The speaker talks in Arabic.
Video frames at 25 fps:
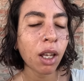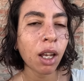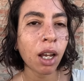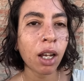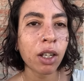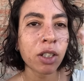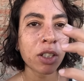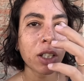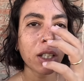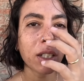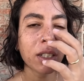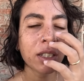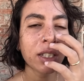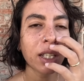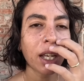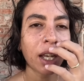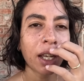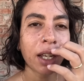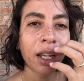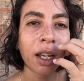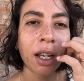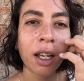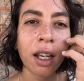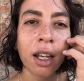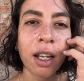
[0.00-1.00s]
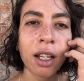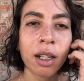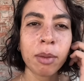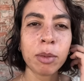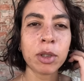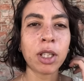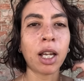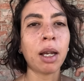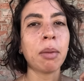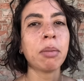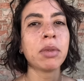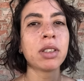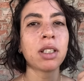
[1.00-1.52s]
عشان دي حاجة أنا
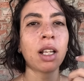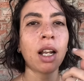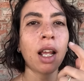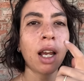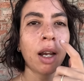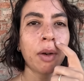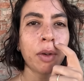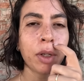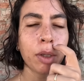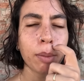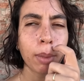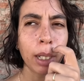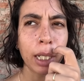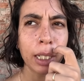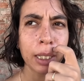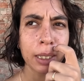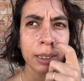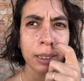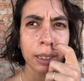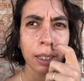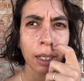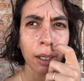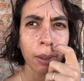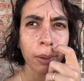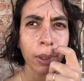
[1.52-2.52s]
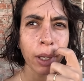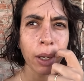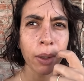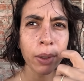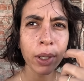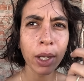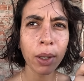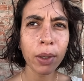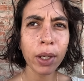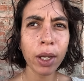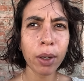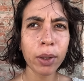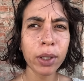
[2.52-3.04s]
متحمسة لها قوي وبقالي كتير قوي قوي
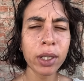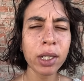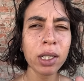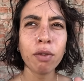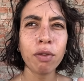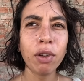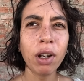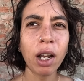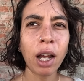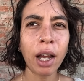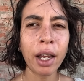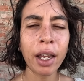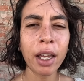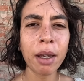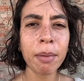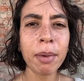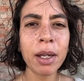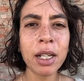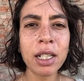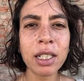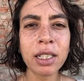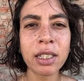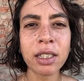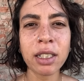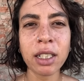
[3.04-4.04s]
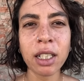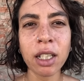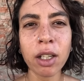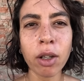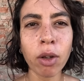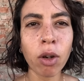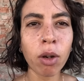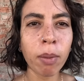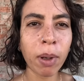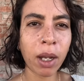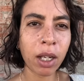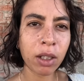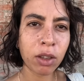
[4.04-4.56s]
قوي قوي في الحياة بقالي سنين اللي
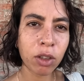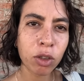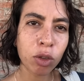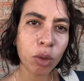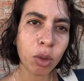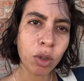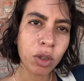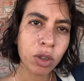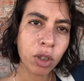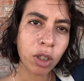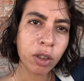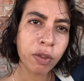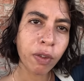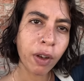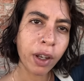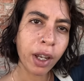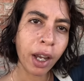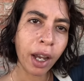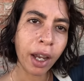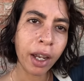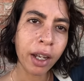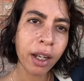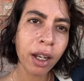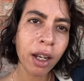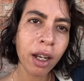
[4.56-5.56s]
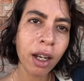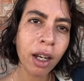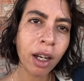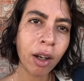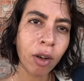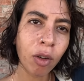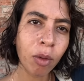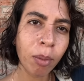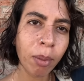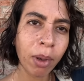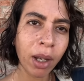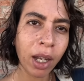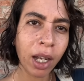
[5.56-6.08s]
هو ما خدتش كورسات في أي حاجة أو ما